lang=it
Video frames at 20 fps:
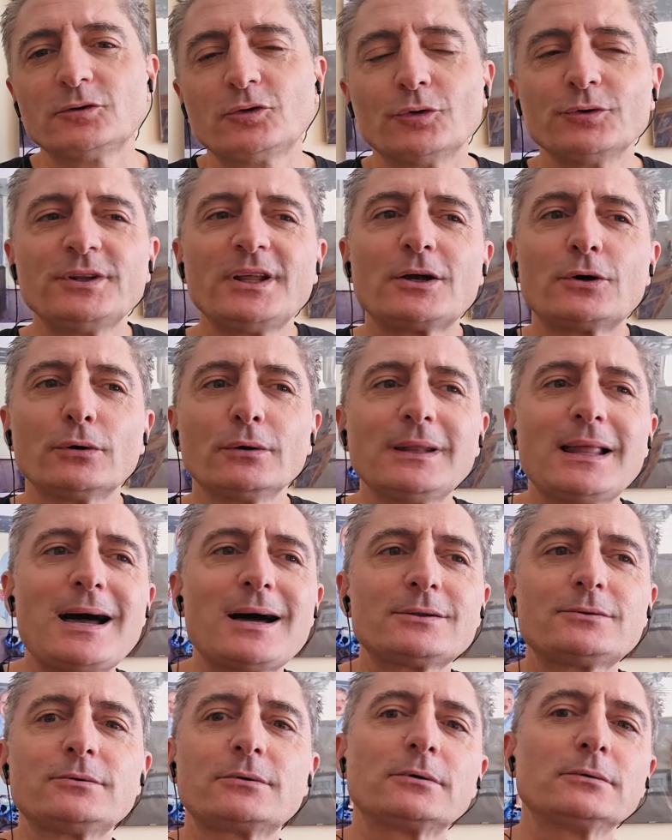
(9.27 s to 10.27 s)
Sono
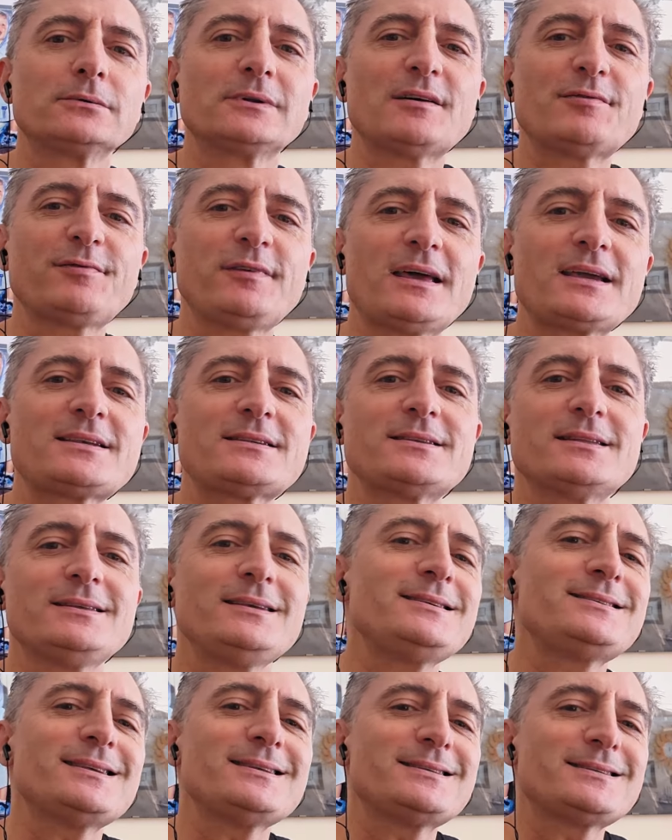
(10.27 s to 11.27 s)
decollato con una flex
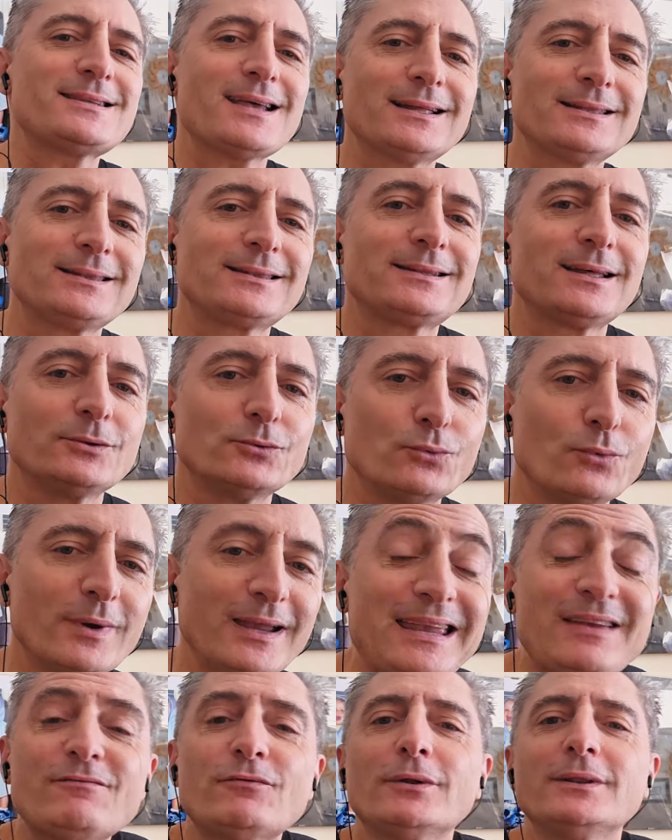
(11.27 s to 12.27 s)
di
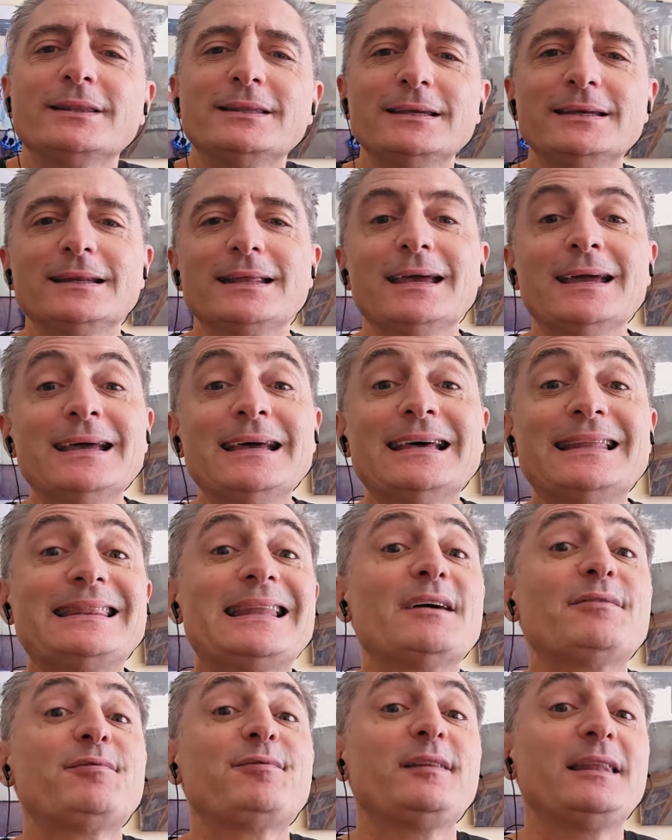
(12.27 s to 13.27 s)
62. Che vuol dire
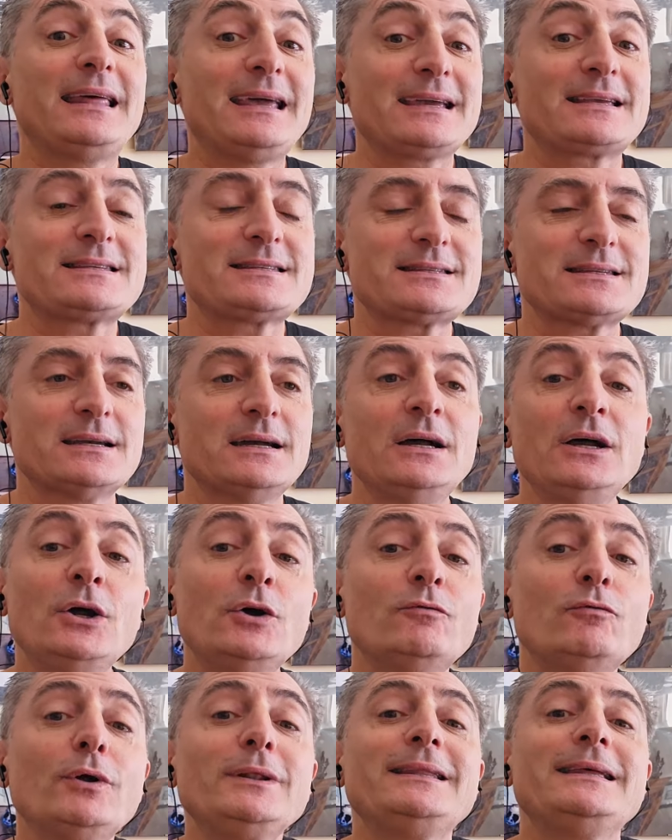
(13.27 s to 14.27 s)
la flex?
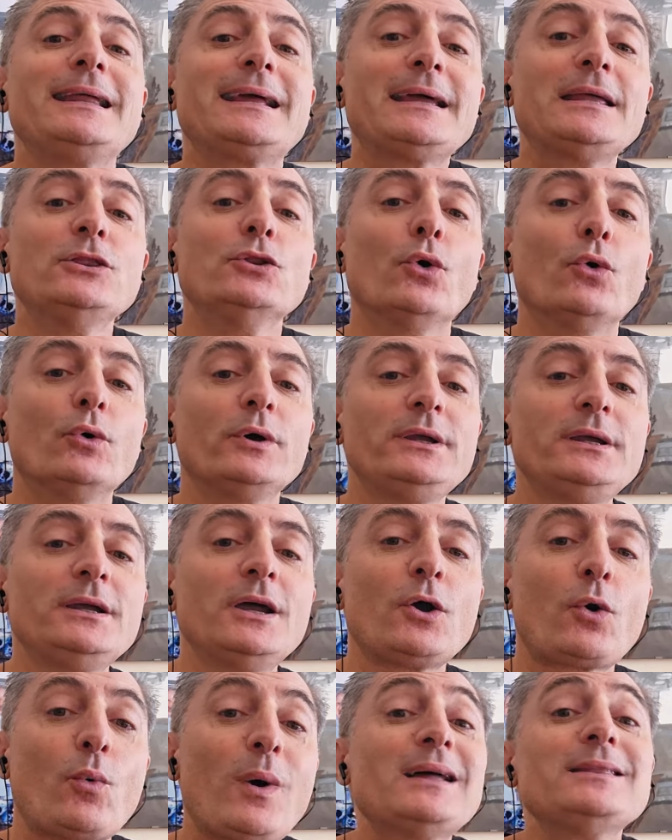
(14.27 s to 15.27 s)
Vuol dire che noi,
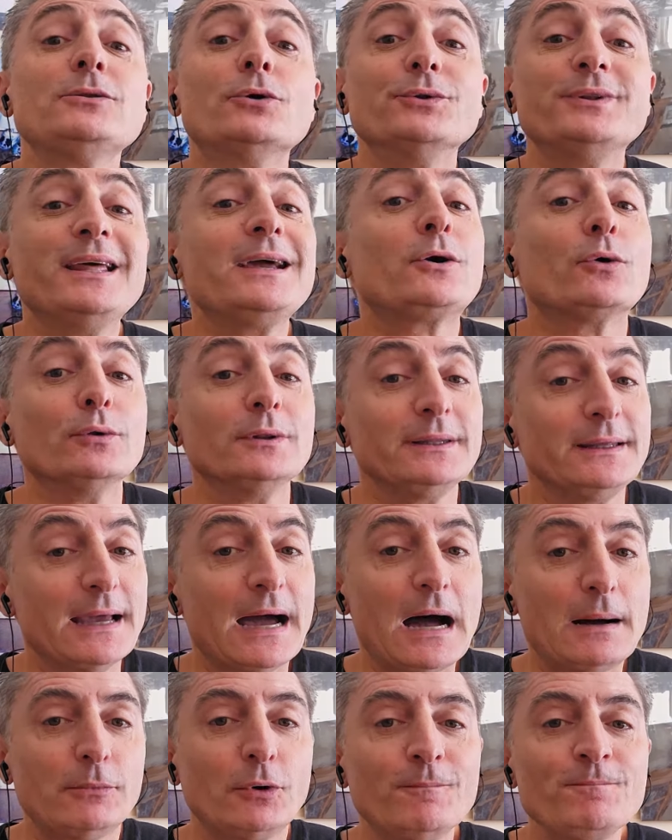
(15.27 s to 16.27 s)
quando
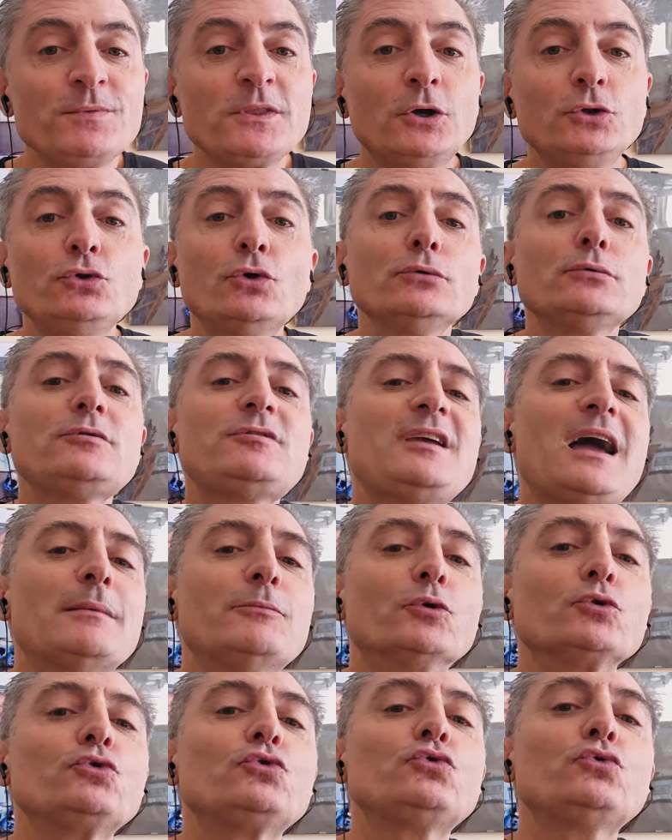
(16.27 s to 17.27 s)
decolliamo, non
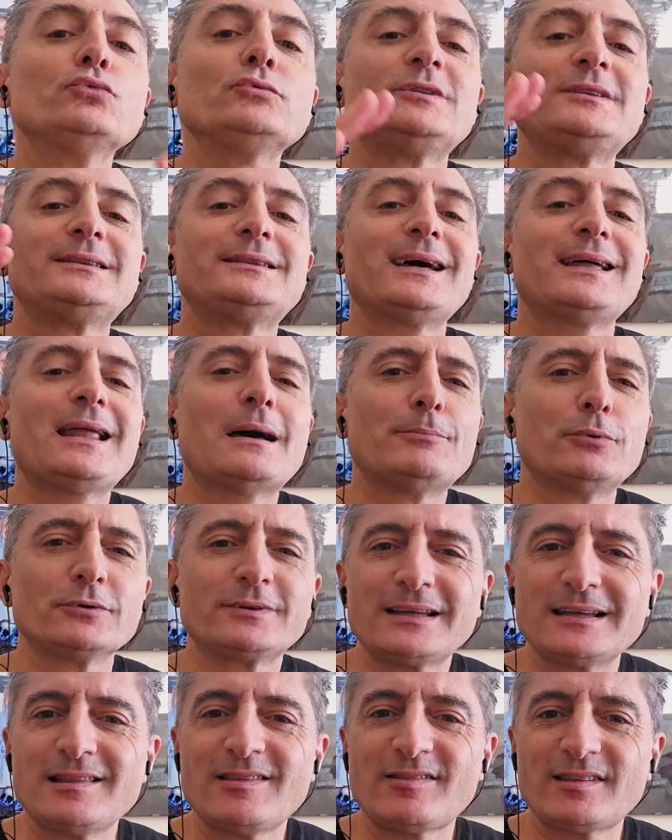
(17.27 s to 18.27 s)
usiamo tutta la
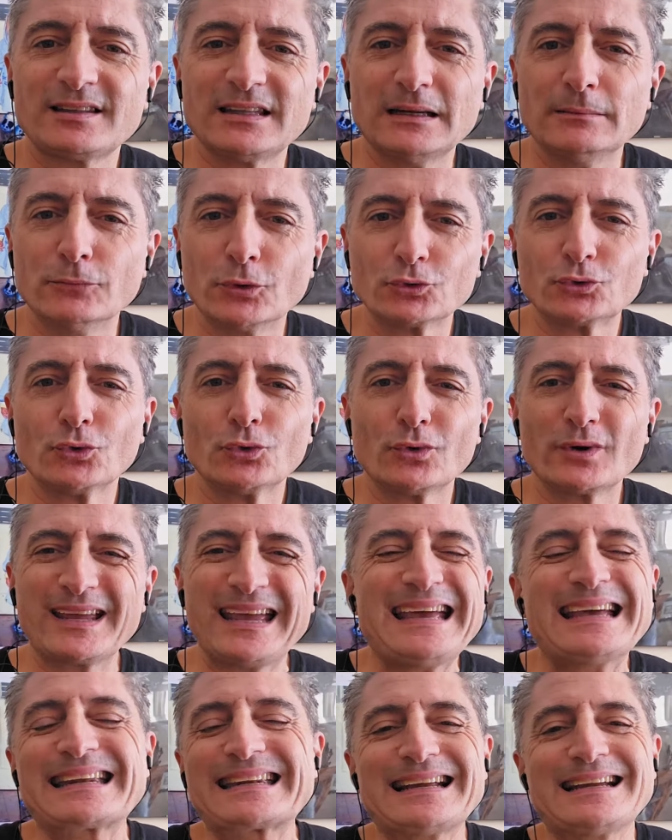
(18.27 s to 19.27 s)
potenza del motore.
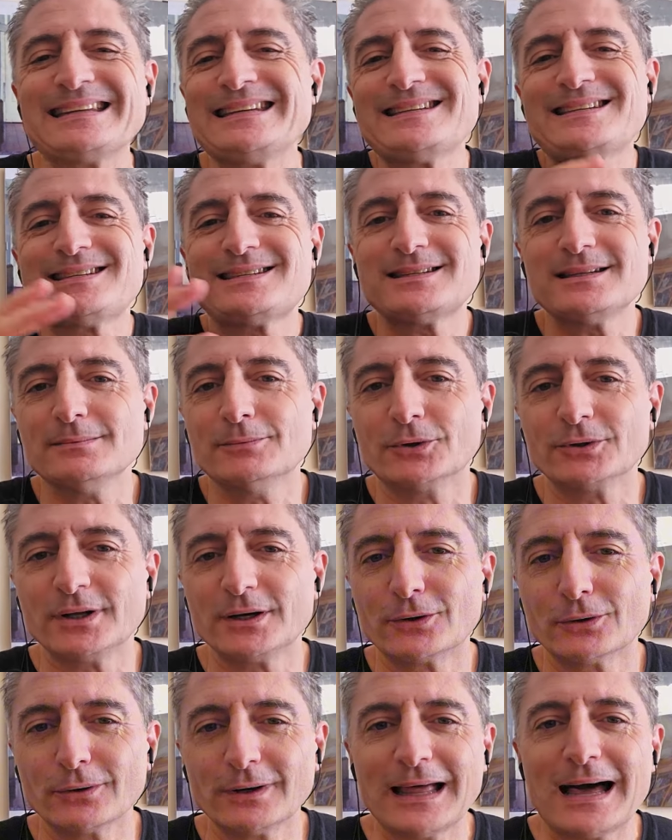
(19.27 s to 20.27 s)
È rarissimo
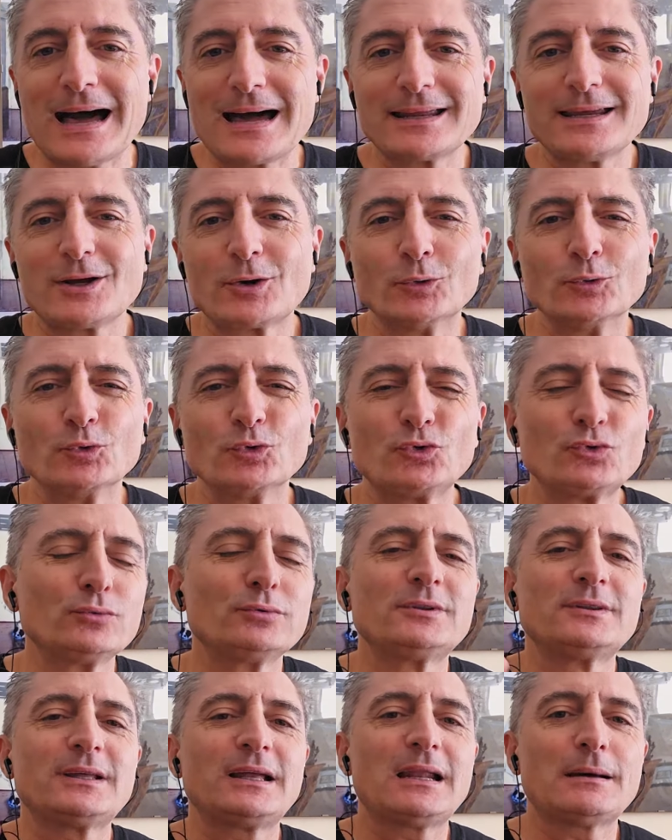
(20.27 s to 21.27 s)
decollare con
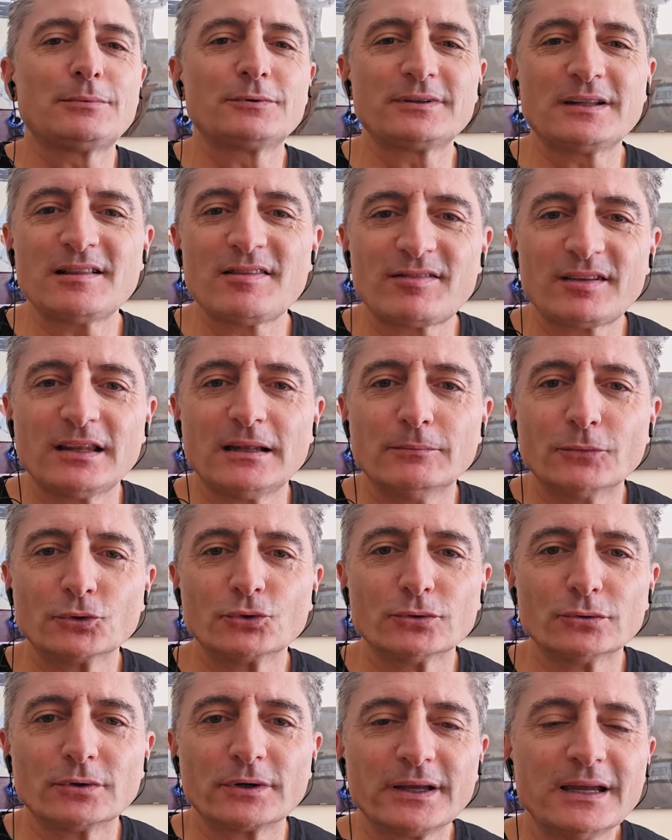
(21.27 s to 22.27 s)
tutta la potenza del
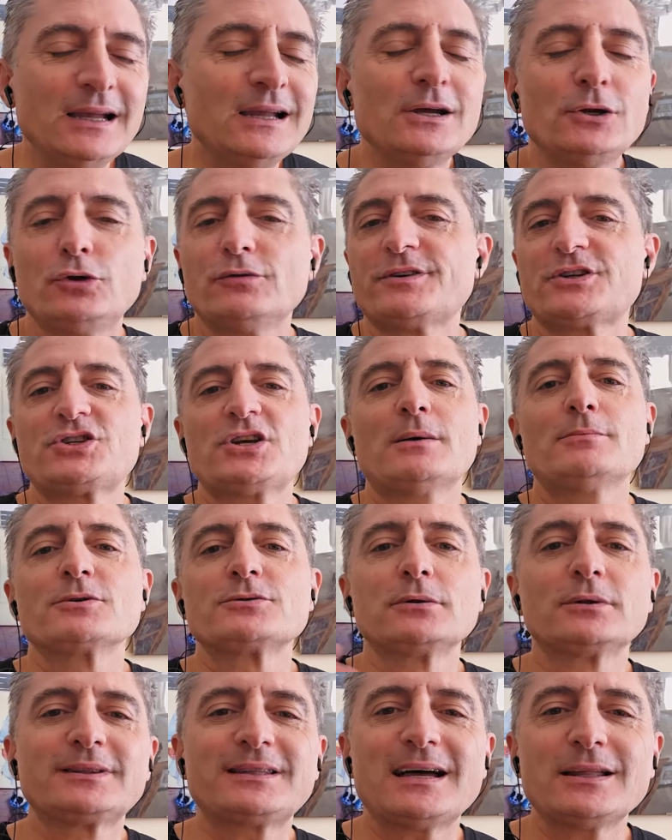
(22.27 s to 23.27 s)
motore. Lo facciamo
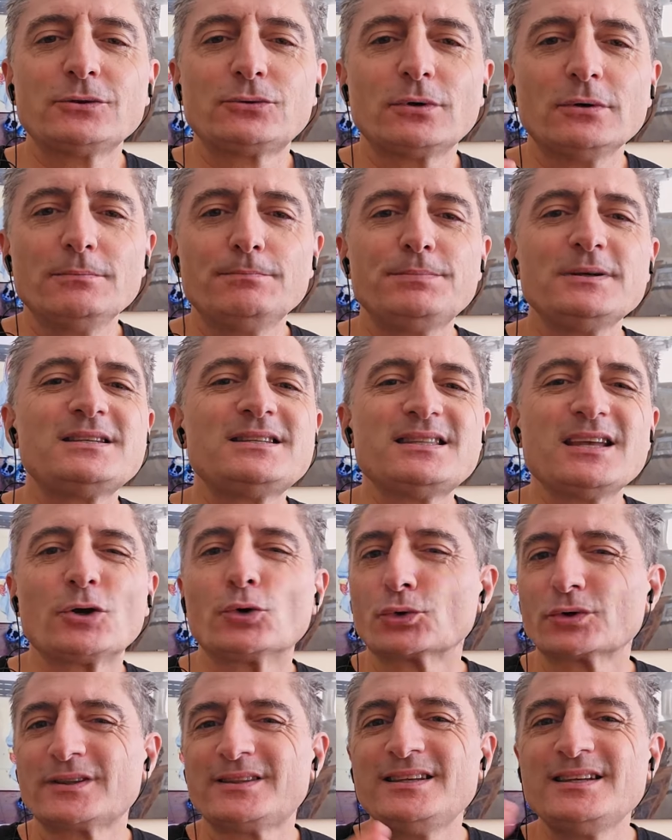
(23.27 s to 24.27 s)
soltanto in piste
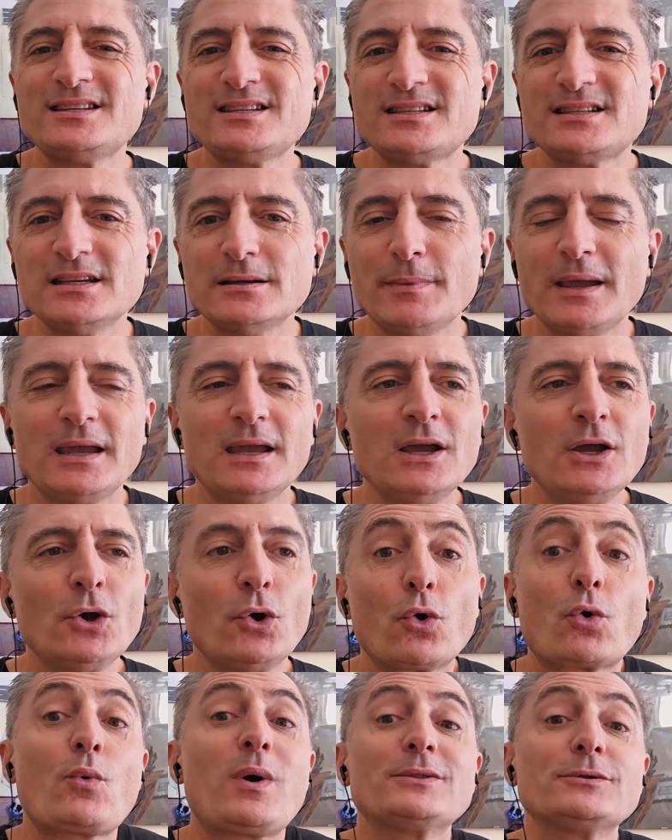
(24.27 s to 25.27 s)
cortissime
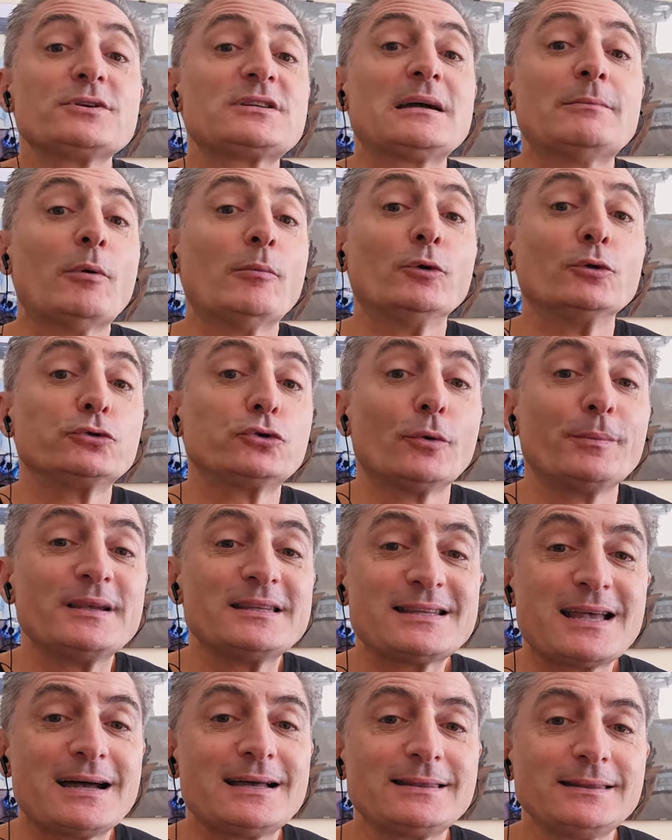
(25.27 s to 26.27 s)
o quando siamo molto
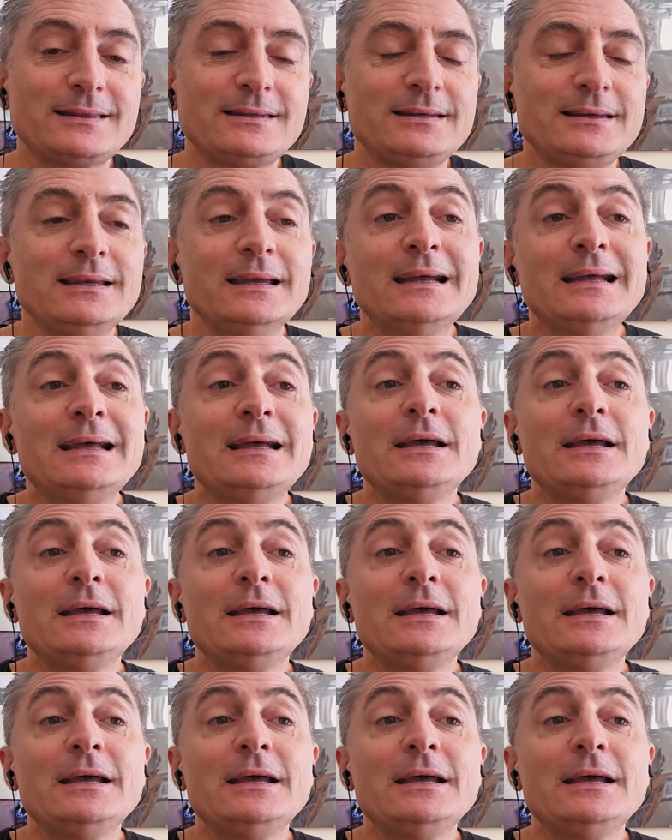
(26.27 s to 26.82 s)
pesanti.